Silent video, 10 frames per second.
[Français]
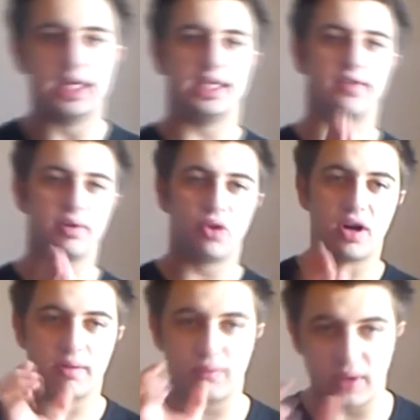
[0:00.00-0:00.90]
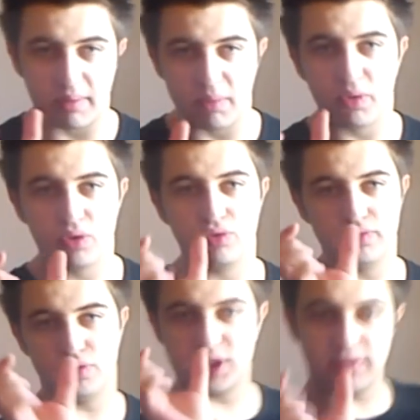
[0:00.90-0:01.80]
il y a vraiment un, moment où
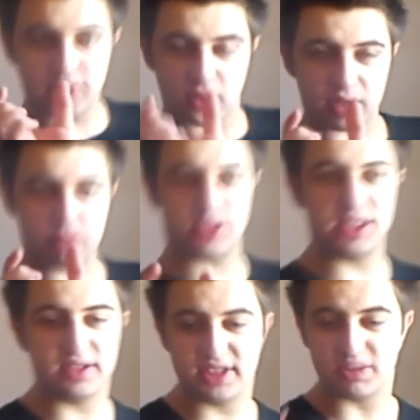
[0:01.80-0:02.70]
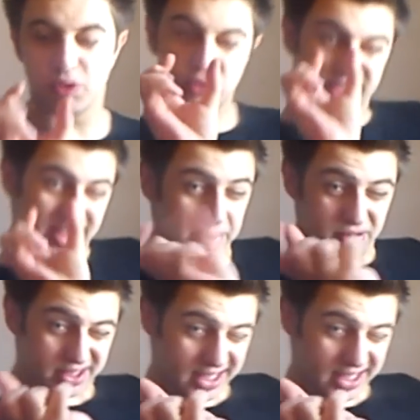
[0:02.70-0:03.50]
vous kiffez dans la musique, dites-moi de quelle minute